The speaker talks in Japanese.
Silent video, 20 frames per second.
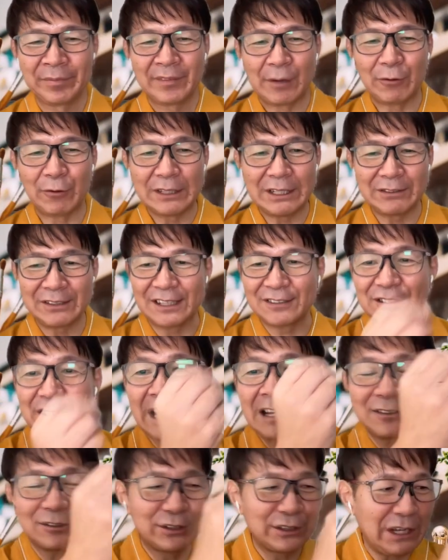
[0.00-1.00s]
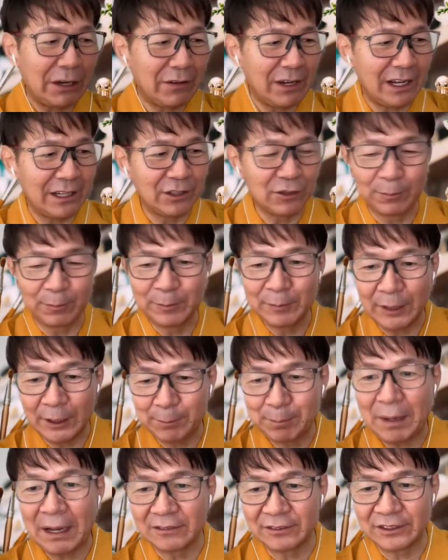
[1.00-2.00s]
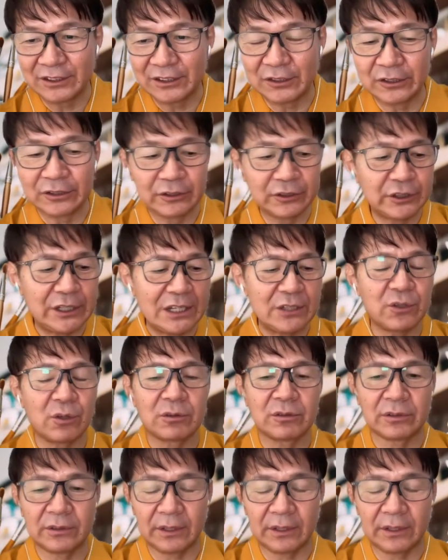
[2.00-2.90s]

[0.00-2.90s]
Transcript: わざわざ 使, 使わない色いっぱいあるんですけど、捨て色っていう。